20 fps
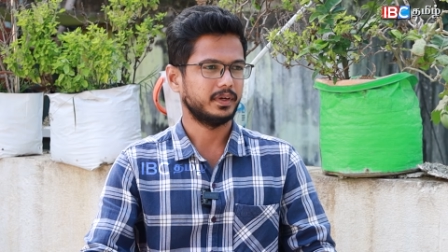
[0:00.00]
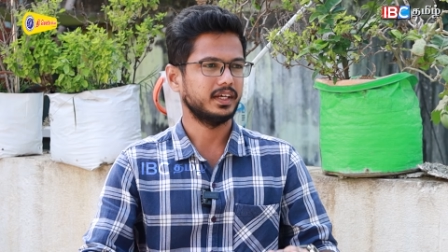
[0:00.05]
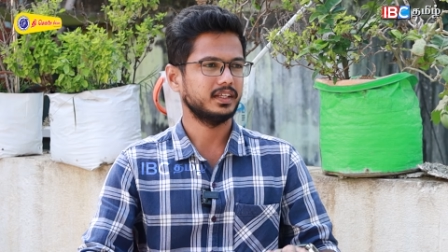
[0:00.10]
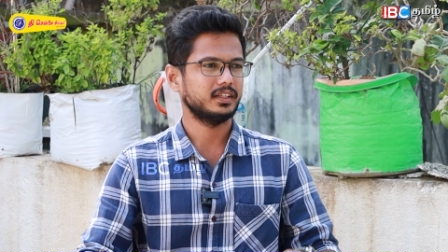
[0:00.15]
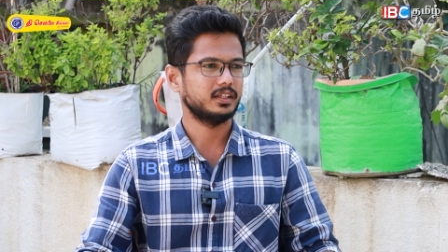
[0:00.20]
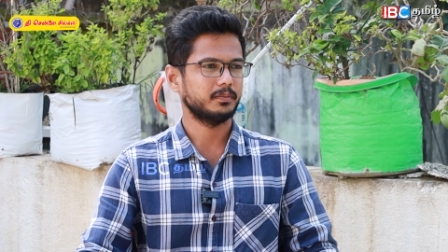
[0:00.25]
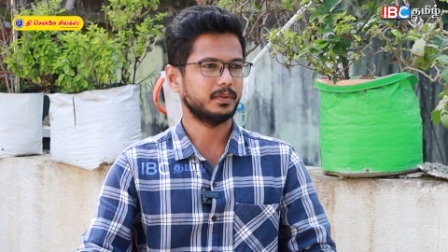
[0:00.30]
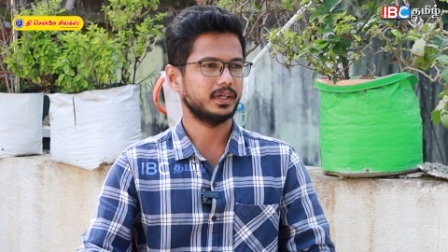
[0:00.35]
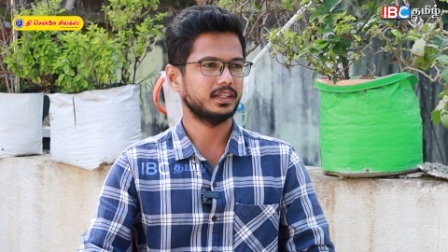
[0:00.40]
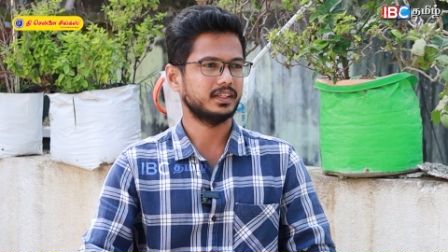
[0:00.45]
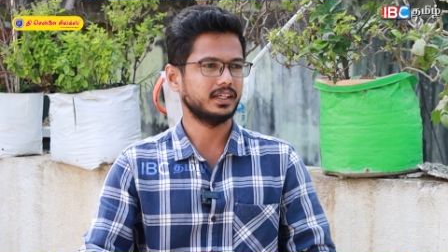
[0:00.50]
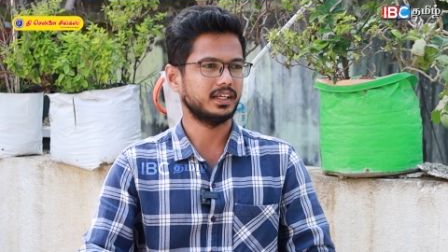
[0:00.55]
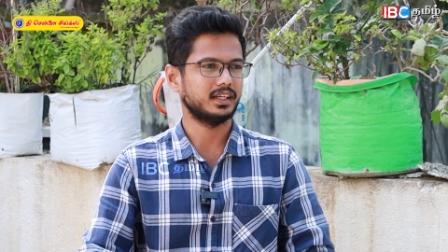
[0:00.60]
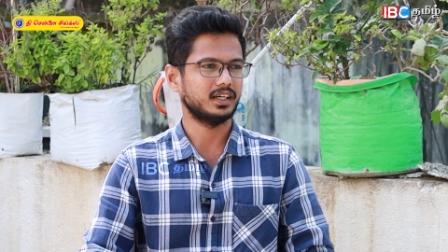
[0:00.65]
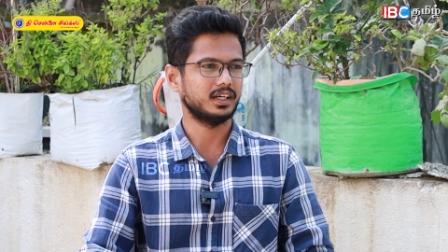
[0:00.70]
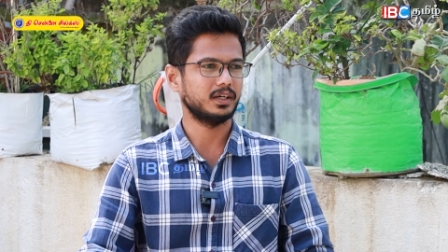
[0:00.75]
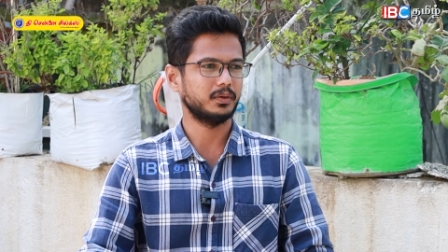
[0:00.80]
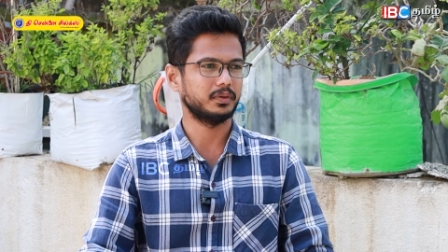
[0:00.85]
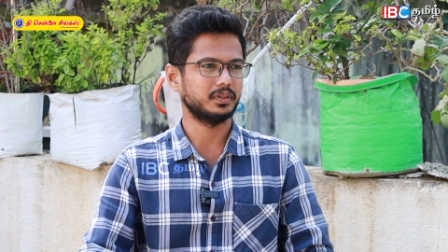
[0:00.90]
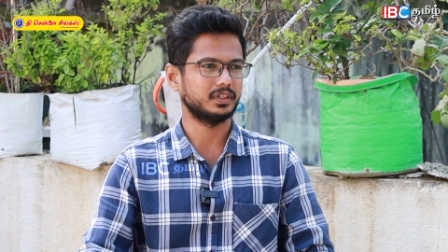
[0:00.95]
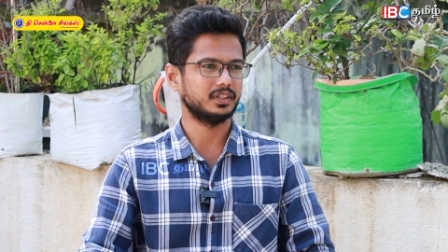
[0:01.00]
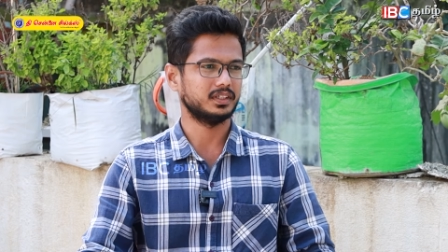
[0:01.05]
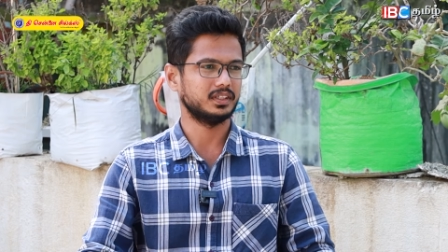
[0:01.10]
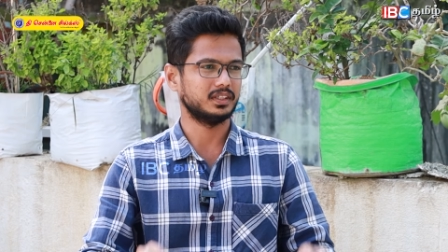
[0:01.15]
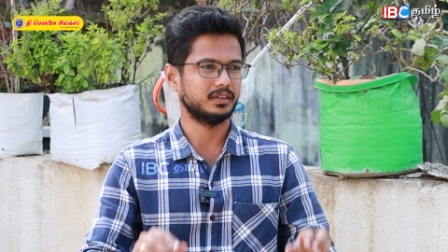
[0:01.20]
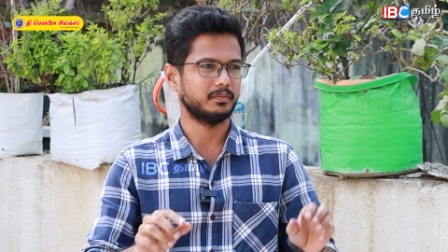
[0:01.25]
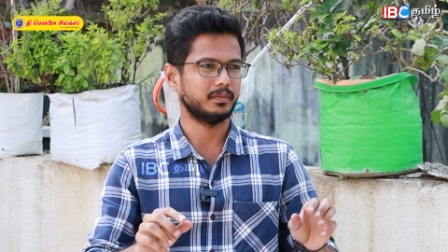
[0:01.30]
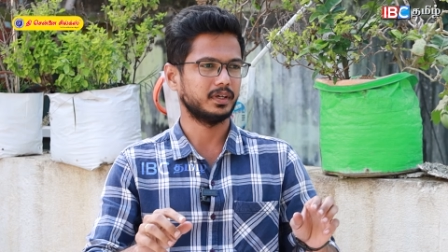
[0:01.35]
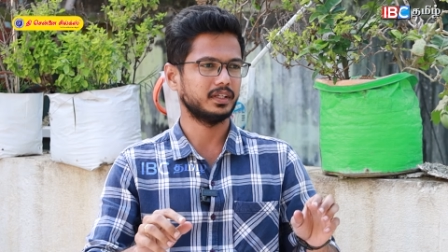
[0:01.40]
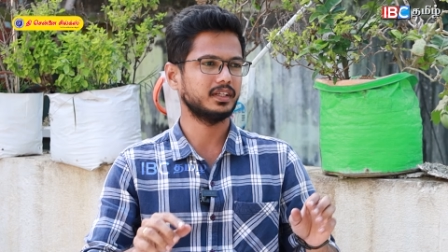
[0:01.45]
நேற்று பார்த்தீங்கன்னா ஒரு
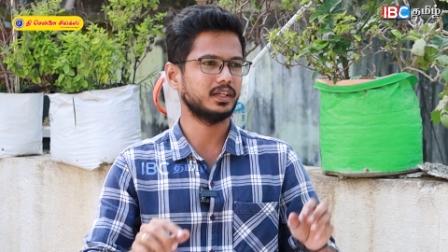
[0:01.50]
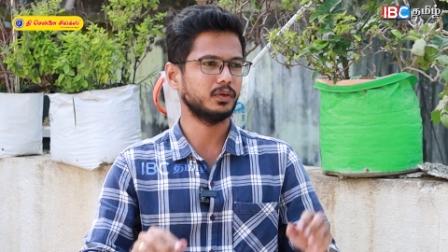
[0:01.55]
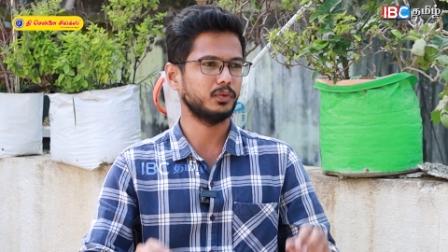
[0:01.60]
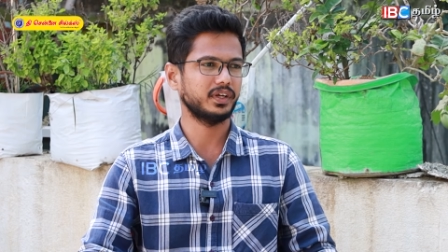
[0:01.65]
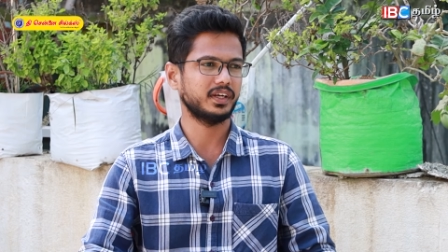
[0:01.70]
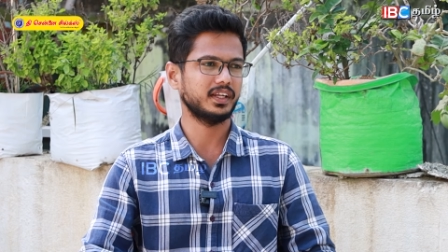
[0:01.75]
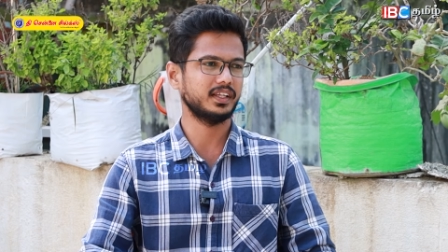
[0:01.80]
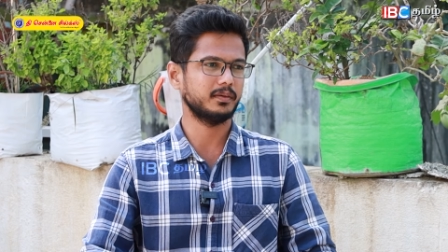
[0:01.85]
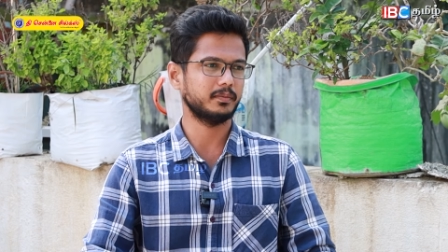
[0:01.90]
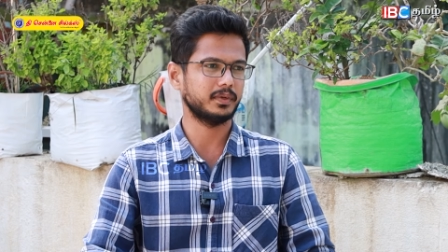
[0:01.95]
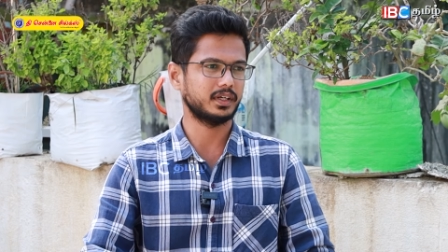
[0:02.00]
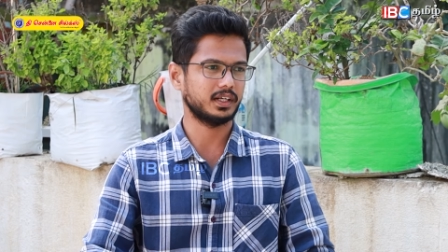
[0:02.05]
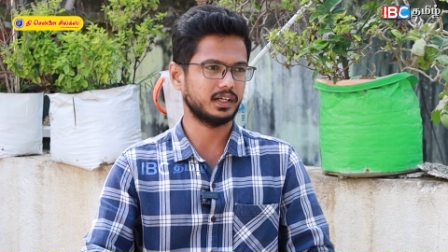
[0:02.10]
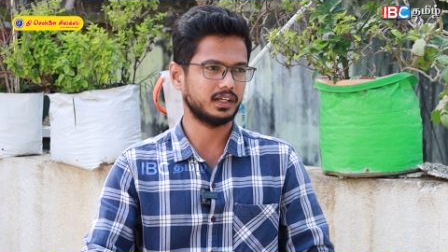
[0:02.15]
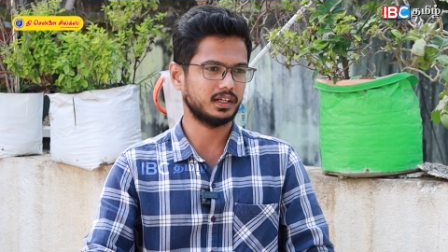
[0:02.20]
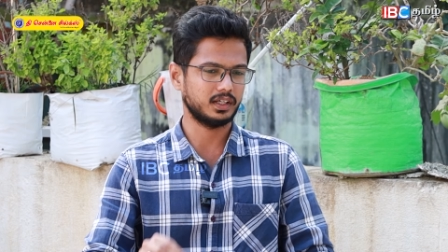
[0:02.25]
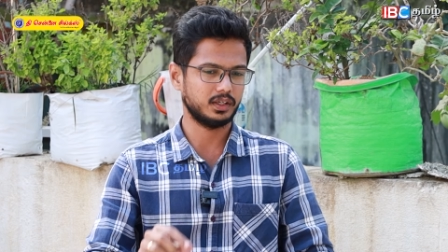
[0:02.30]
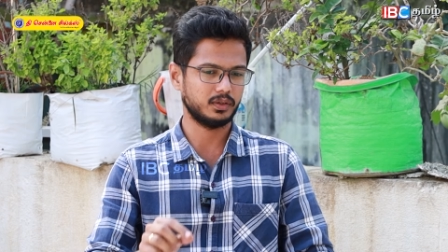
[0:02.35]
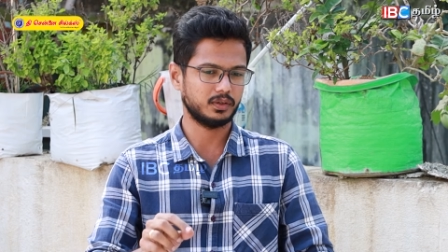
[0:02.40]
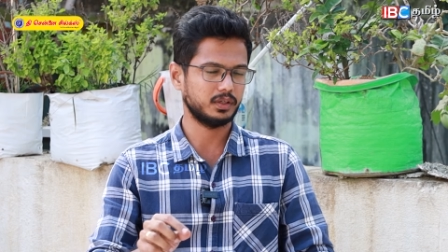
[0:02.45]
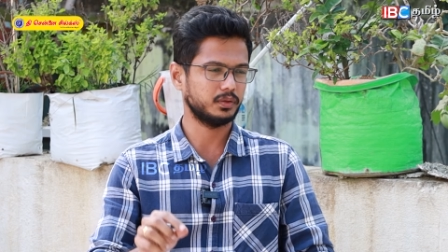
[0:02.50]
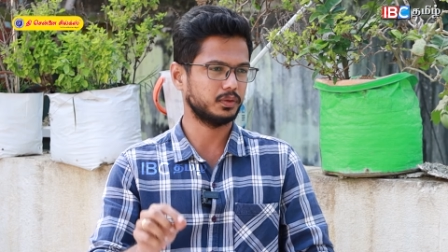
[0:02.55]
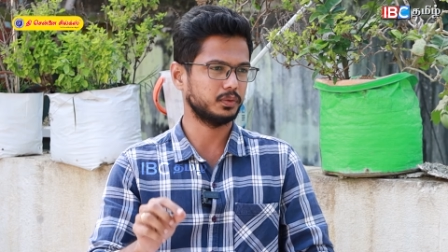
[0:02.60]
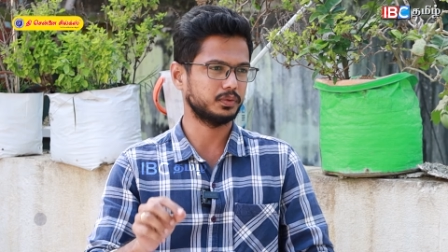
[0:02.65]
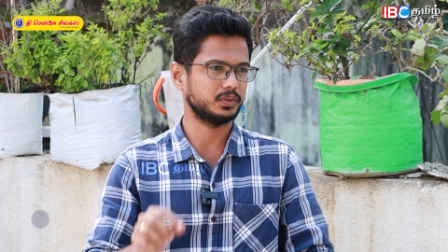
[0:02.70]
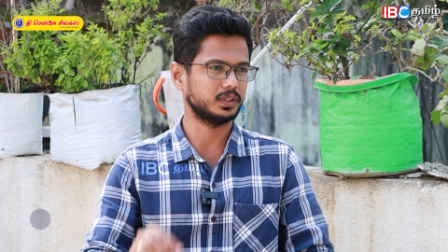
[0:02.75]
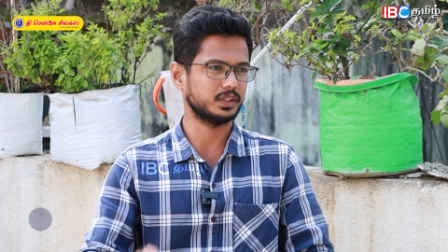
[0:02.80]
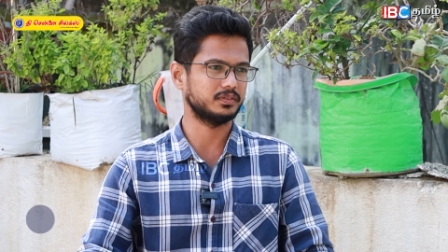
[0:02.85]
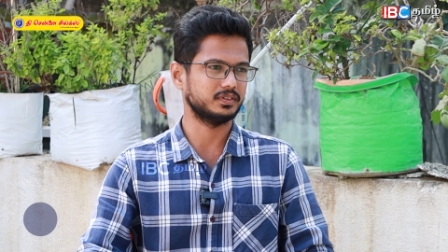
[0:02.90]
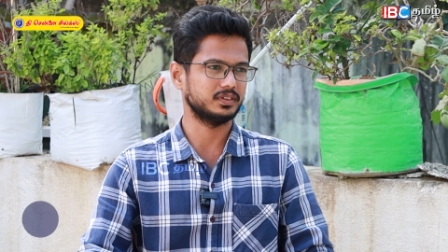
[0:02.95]
மதுரை உயர்நீதிமன்ற கிளையோட ஒரு
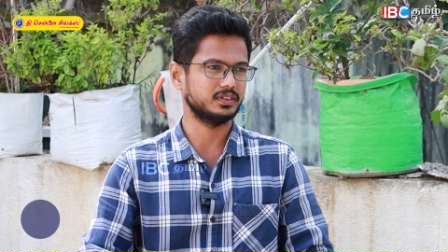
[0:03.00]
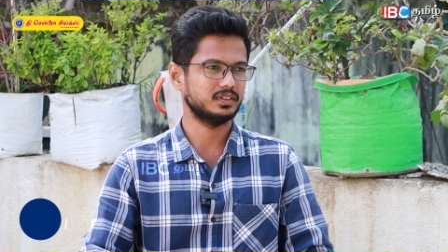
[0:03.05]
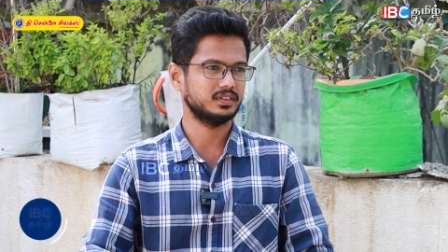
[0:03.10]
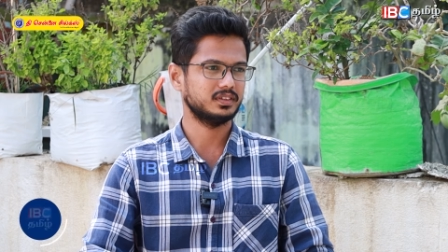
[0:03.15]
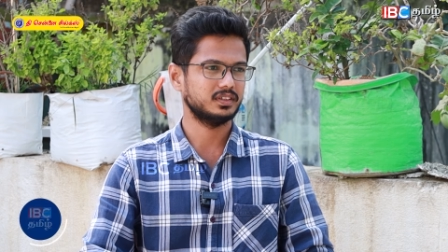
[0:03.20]
உத்தரவு